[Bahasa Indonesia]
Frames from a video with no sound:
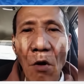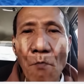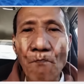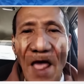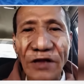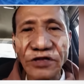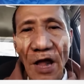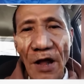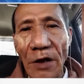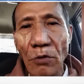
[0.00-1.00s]
Kau
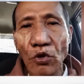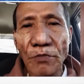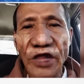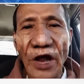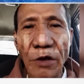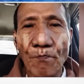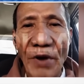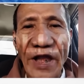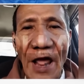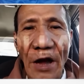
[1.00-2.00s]
paksakan untuk
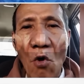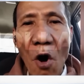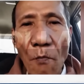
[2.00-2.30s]
menjadi benar.